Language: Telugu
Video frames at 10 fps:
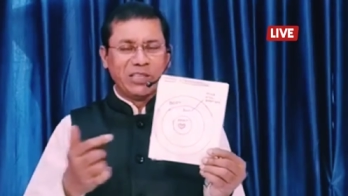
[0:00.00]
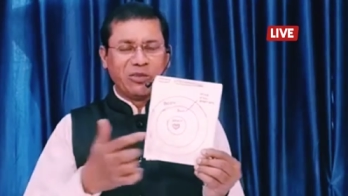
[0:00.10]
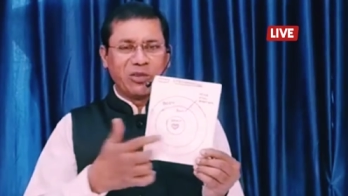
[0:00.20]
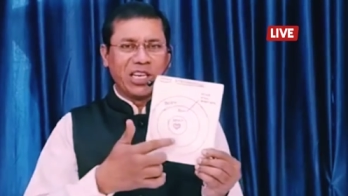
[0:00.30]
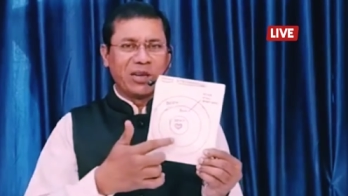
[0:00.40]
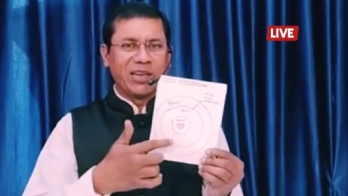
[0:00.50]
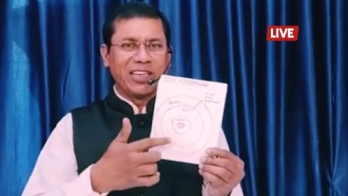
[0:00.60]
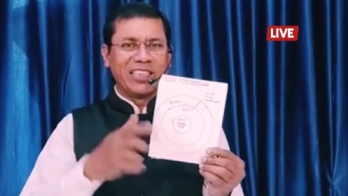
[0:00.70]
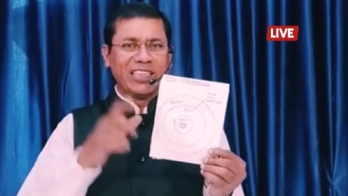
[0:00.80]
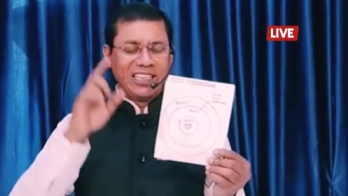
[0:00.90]
ఈ హృదయం
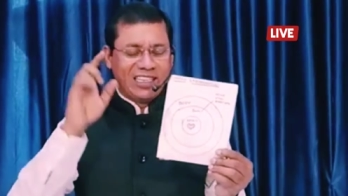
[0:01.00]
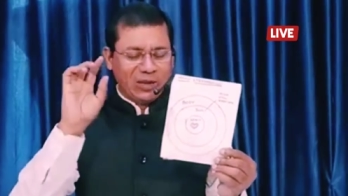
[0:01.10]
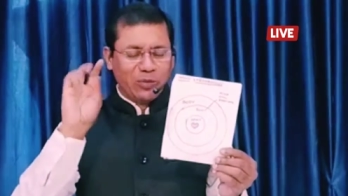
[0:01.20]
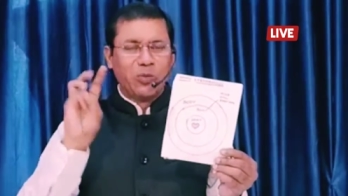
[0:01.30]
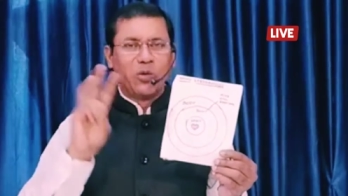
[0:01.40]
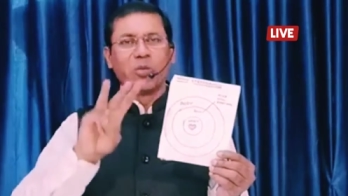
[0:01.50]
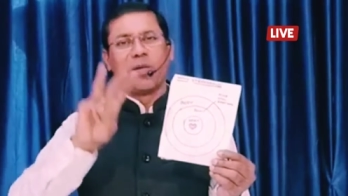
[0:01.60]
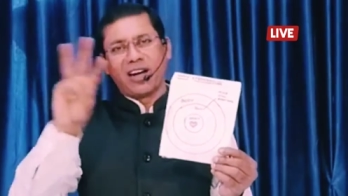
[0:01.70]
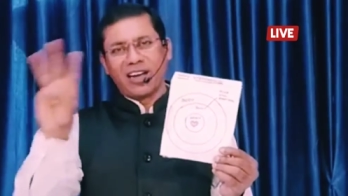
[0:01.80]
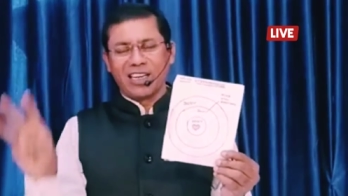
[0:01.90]
అనేది మూడు
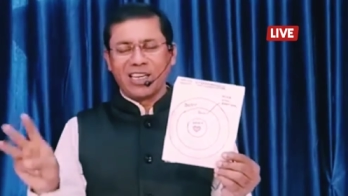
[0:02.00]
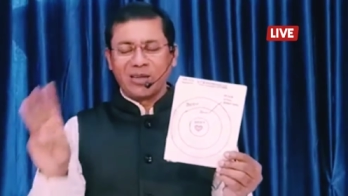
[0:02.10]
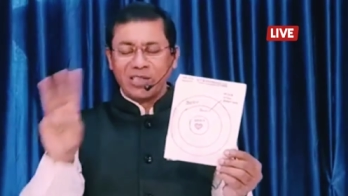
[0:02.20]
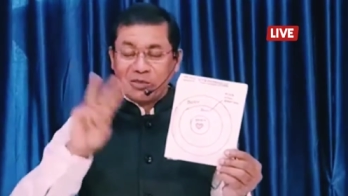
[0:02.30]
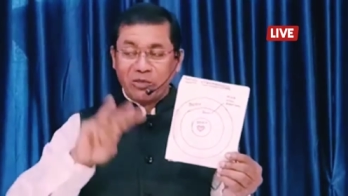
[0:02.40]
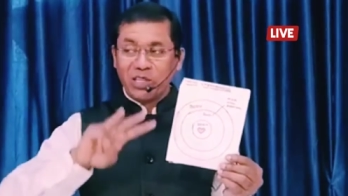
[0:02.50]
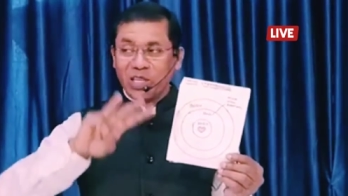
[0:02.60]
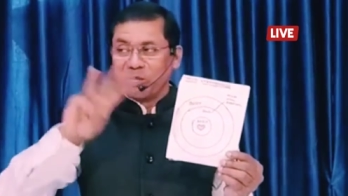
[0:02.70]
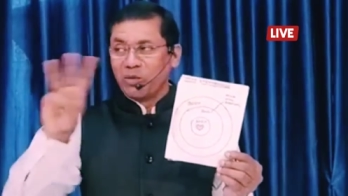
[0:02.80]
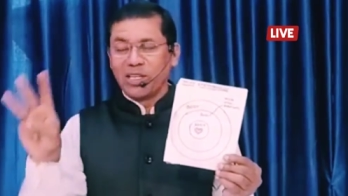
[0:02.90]
భాగాలుగా ఈ
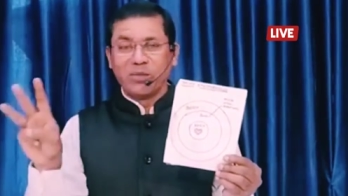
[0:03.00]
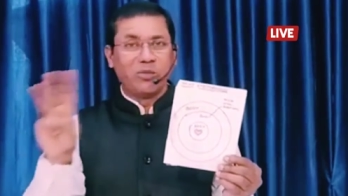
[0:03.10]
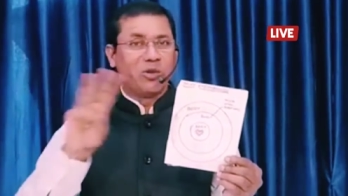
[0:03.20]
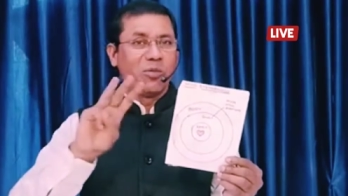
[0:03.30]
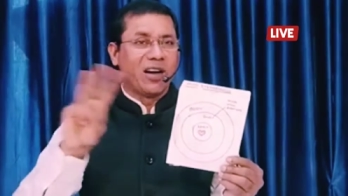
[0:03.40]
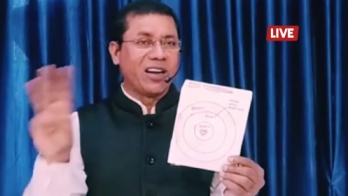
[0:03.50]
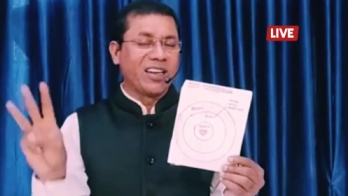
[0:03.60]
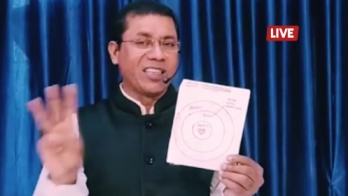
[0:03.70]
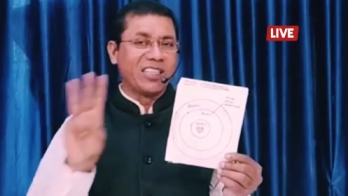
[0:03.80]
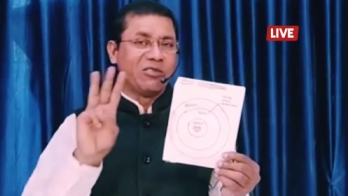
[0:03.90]
హృదయంలో మళ్ళీ మూడు
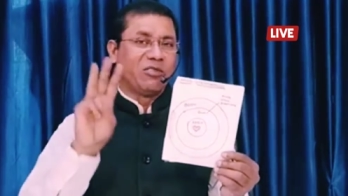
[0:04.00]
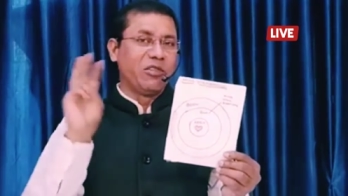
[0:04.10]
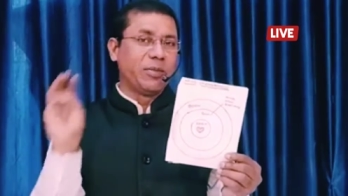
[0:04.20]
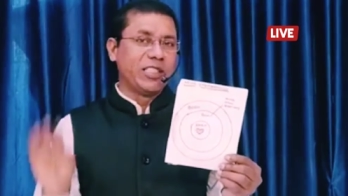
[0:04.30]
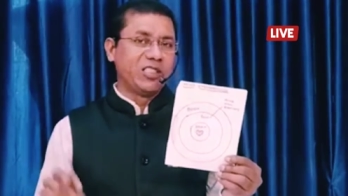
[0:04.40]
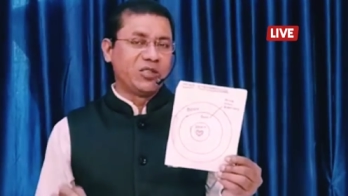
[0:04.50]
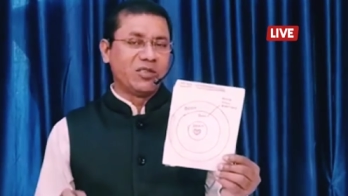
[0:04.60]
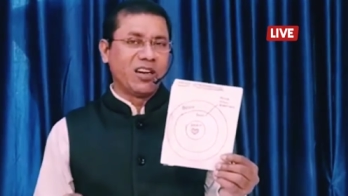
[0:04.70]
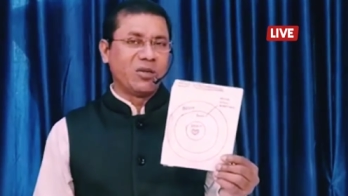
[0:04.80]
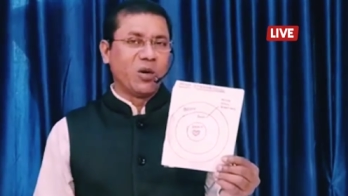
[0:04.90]
భాగాలుగా దేవుడు
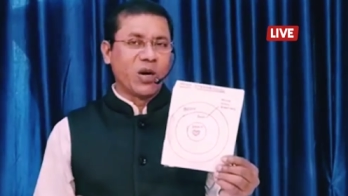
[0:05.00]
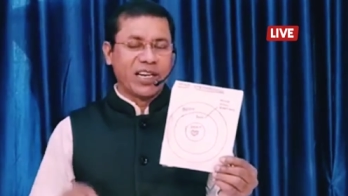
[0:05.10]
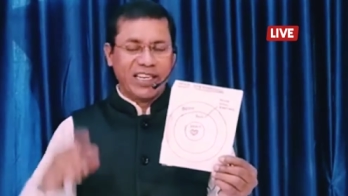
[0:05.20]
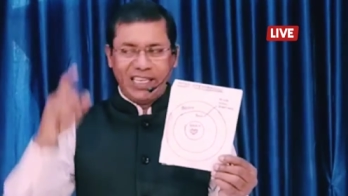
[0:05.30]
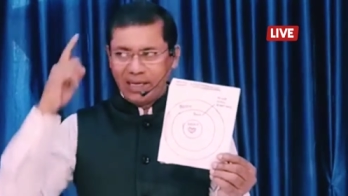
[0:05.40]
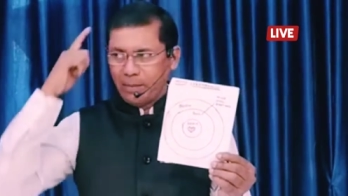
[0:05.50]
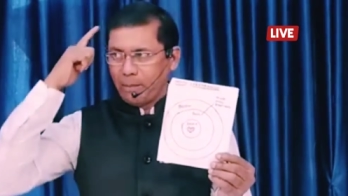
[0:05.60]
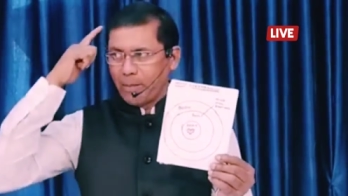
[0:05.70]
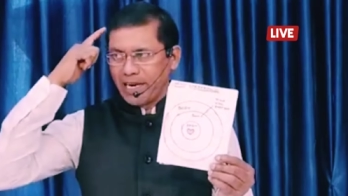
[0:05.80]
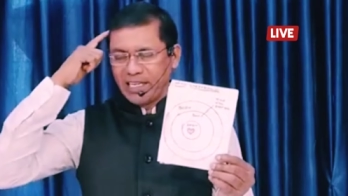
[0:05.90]
విభజిస్తున్నాడు ఒకటి
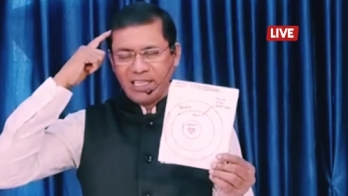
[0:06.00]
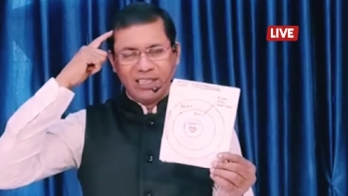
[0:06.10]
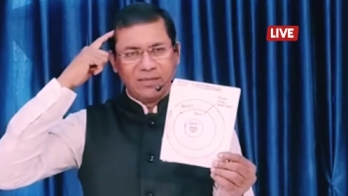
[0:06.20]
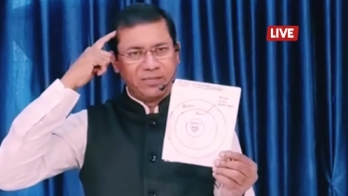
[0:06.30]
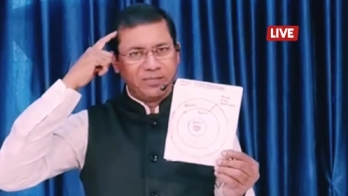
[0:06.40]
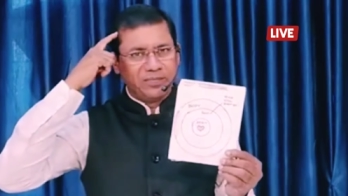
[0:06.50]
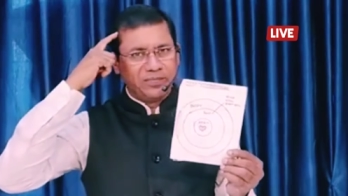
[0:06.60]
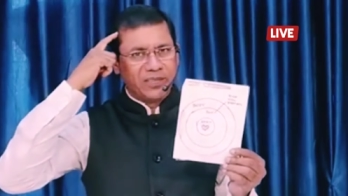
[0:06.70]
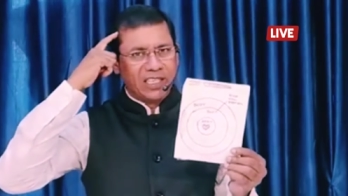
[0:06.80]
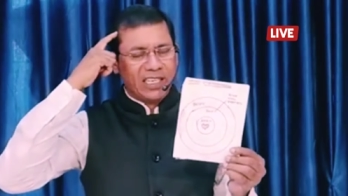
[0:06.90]
మైండ్
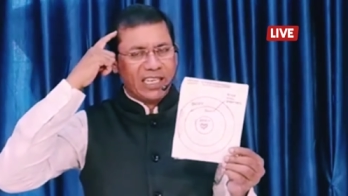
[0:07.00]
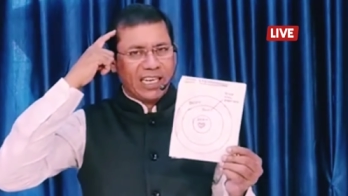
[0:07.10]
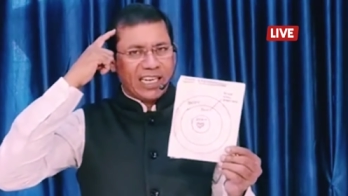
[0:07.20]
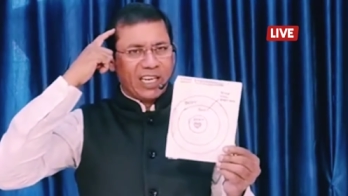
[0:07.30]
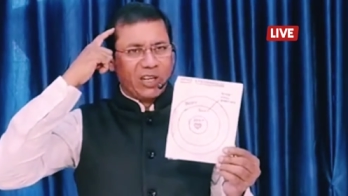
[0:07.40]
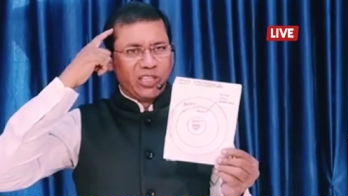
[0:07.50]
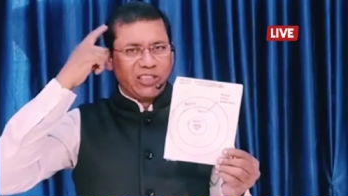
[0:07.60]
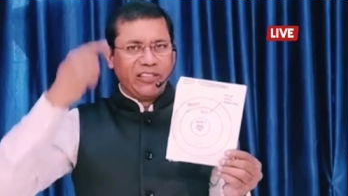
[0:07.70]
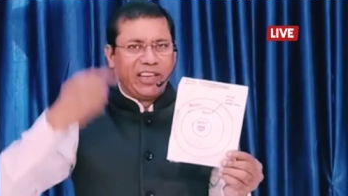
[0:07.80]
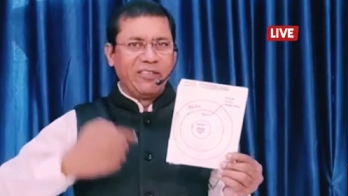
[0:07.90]

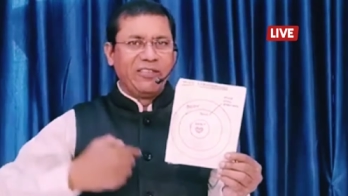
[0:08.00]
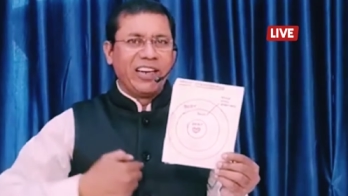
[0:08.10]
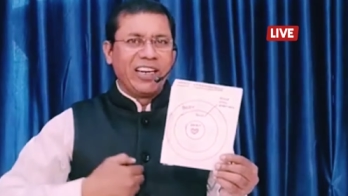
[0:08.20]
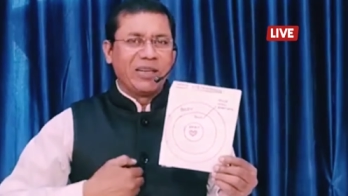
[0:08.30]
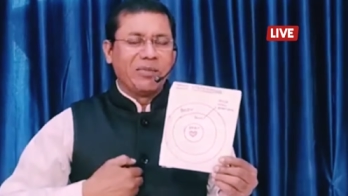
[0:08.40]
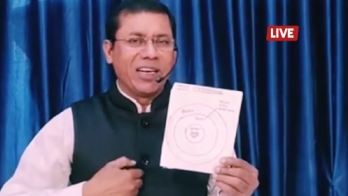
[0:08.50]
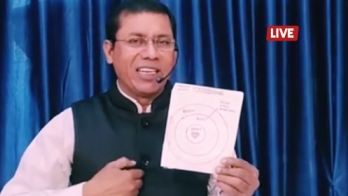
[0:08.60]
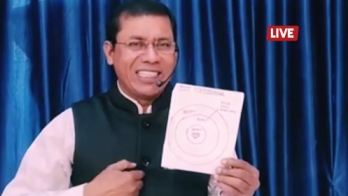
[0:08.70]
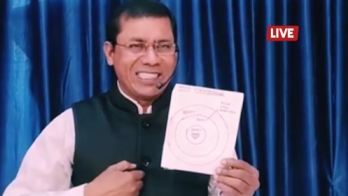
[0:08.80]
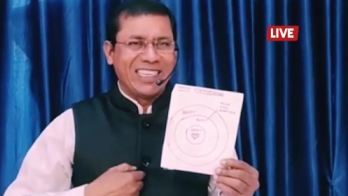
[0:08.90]
రెండవది విల్ విల్ అంటే మన
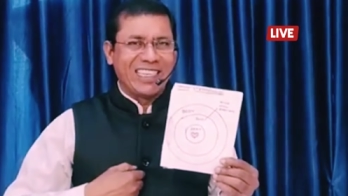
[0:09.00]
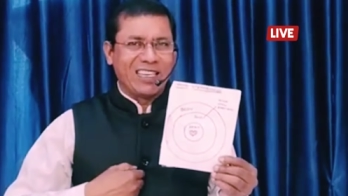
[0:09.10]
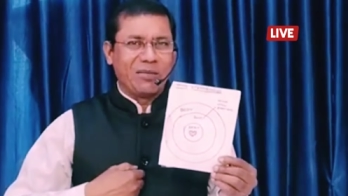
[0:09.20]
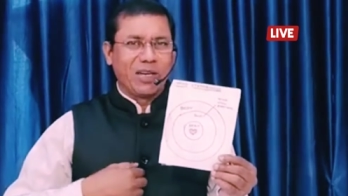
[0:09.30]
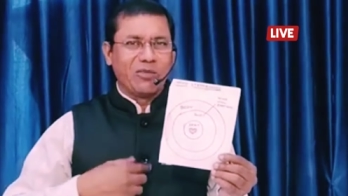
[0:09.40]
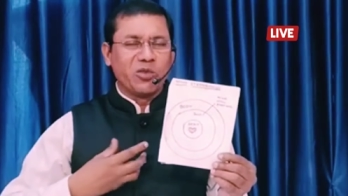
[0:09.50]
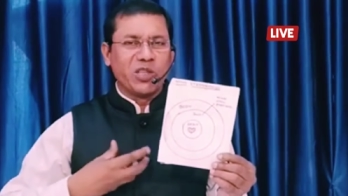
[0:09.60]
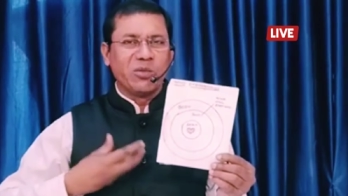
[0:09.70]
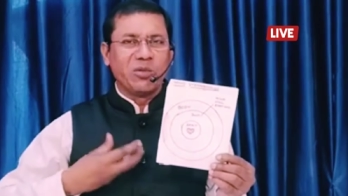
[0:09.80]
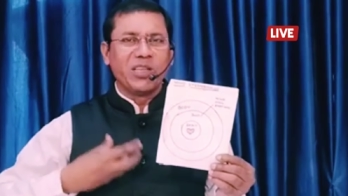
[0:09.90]
నిశ్చయత మన
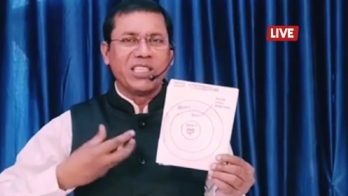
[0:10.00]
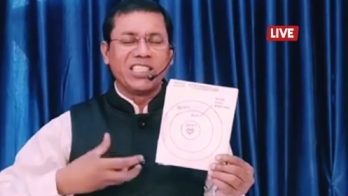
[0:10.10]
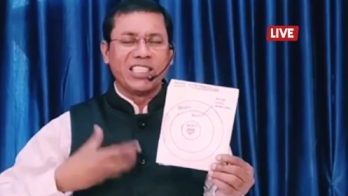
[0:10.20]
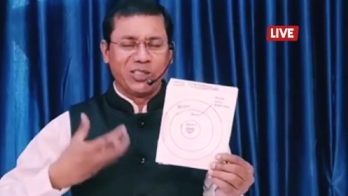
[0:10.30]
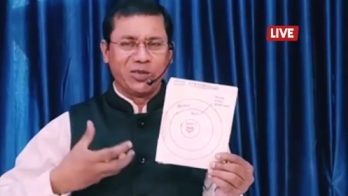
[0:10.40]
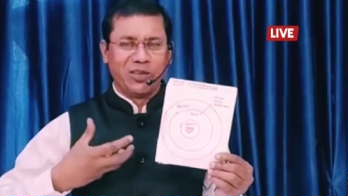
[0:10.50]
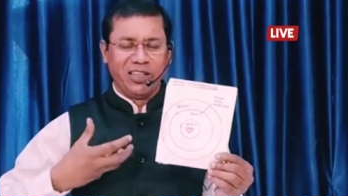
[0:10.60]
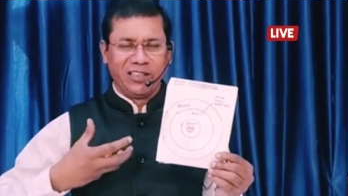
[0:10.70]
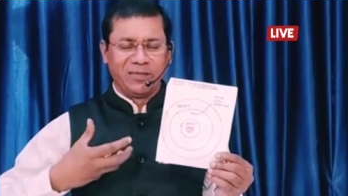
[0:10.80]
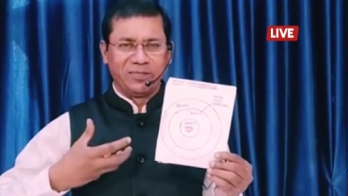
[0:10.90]
హృదయంలో
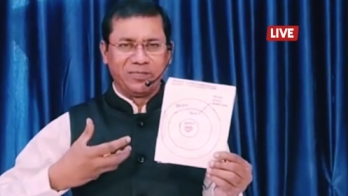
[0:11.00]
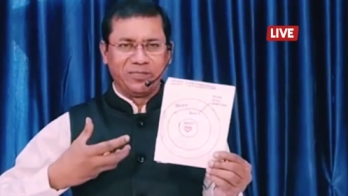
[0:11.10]
నిశ్చయించుకునేది